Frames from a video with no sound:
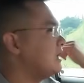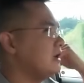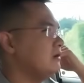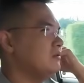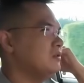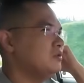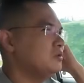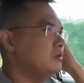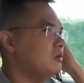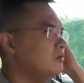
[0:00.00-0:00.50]

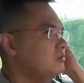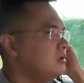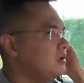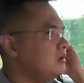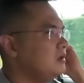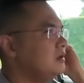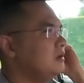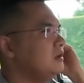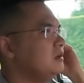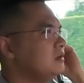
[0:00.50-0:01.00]
tải vừa rồi ông
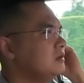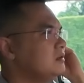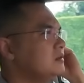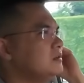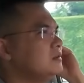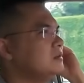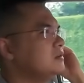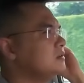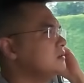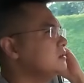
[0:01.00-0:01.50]
ấy
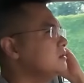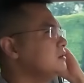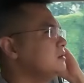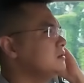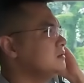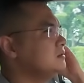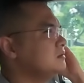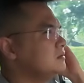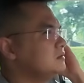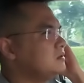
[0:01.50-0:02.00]

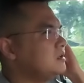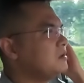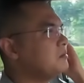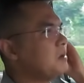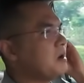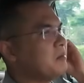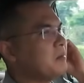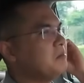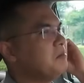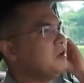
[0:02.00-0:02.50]
chắc
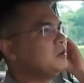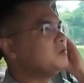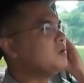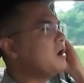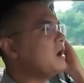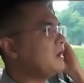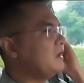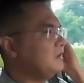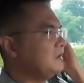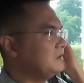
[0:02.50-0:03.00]
mải bấm điện
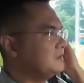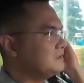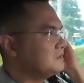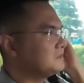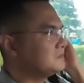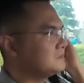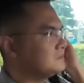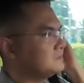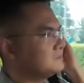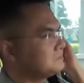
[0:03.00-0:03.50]
thoại
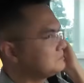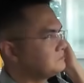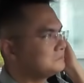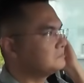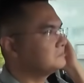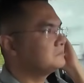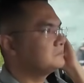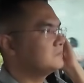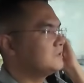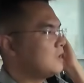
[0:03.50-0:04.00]

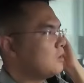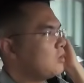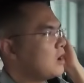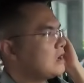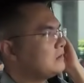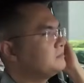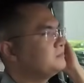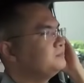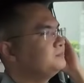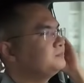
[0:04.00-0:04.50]
sao
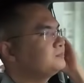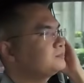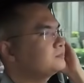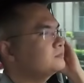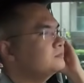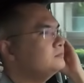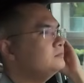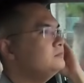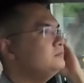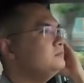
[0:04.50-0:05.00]
quá
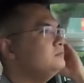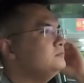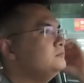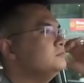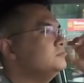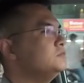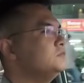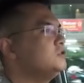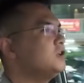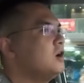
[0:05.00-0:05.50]

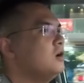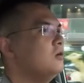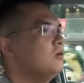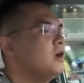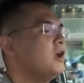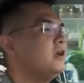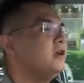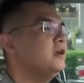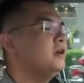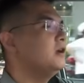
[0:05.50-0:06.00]
rồi
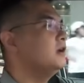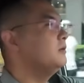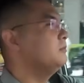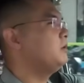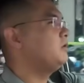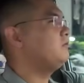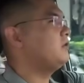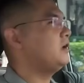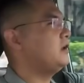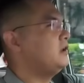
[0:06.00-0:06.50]
ok
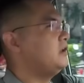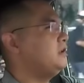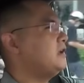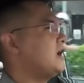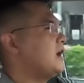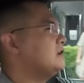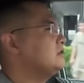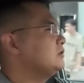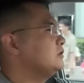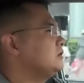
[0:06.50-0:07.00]
mình về đến
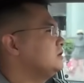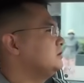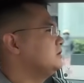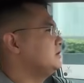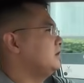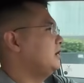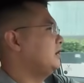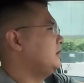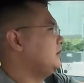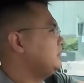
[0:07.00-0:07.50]
nhà rồi
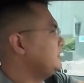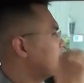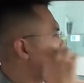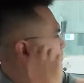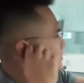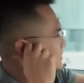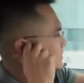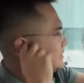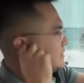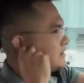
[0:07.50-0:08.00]
đấy
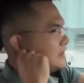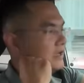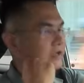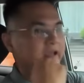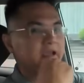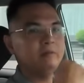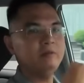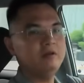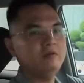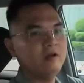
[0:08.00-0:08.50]
câu chuyện chia sẻ
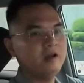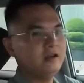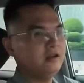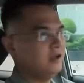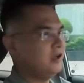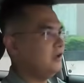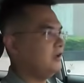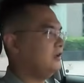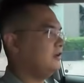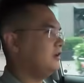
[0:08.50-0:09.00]
anh em như vậy
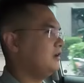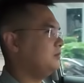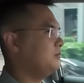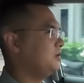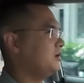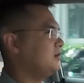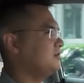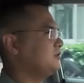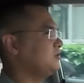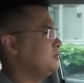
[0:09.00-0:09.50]
đấy anh
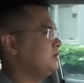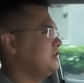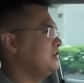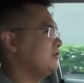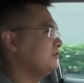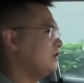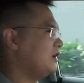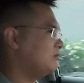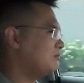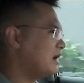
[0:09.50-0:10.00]
em uh, chuẩn bị
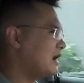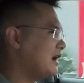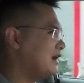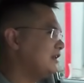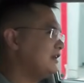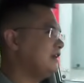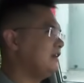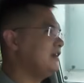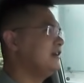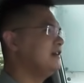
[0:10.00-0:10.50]
nhận vf
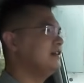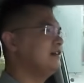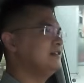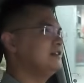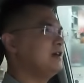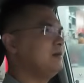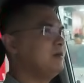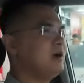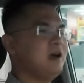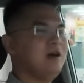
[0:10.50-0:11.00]
3 thì
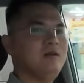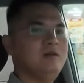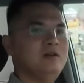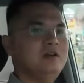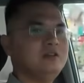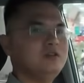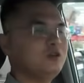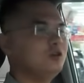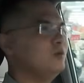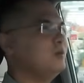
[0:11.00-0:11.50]
tham khảo
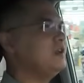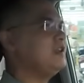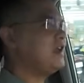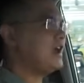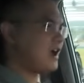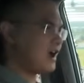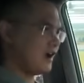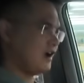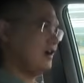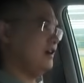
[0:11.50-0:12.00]
lựa chọn của mình
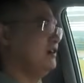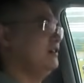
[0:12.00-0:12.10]
nhá